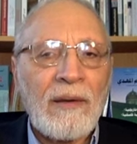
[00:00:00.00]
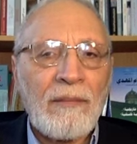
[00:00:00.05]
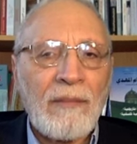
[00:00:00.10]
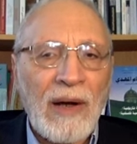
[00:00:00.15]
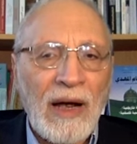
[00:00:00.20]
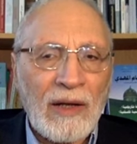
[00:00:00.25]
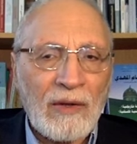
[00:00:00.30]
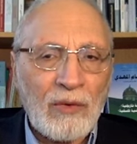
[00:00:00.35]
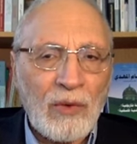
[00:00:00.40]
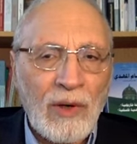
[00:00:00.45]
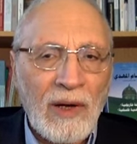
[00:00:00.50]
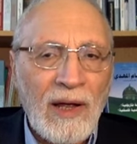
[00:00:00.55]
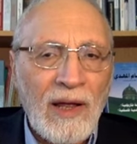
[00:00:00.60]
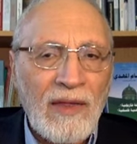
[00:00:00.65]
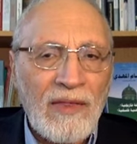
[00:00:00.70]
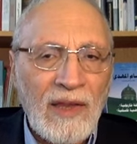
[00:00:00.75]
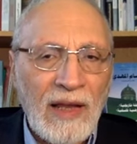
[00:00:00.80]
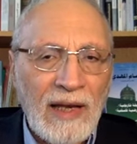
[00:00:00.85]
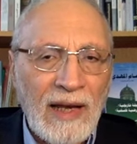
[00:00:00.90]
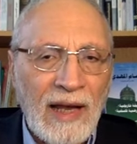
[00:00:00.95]
مع
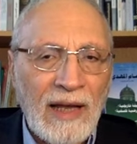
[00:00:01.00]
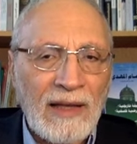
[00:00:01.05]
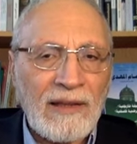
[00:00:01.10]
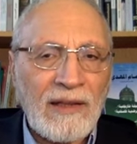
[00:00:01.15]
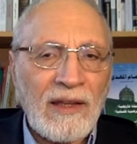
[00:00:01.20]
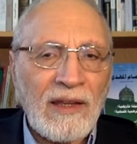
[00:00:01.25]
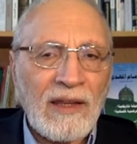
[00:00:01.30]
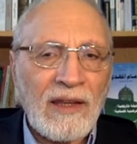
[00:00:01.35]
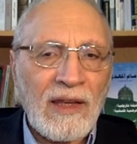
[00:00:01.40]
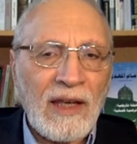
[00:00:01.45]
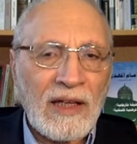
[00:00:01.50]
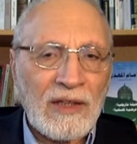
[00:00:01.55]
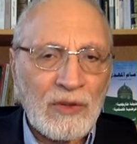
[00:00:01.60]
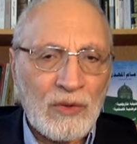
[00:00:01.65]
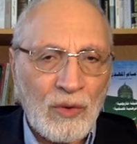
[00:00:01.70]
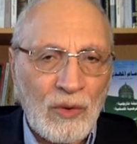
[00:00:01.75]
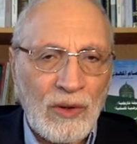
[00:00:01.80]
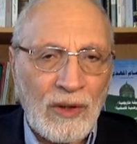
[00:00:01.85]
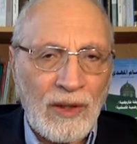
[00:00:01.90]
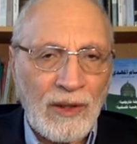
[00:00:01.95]
التراث الحديثي
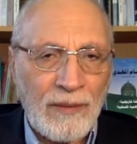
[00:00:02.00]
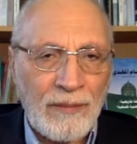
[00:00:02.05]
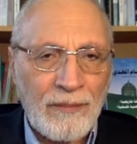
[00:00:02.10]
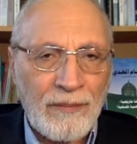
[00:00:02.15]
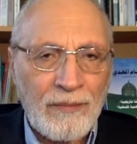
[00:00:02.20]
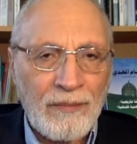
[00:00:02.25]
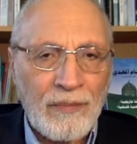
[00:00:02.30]
السني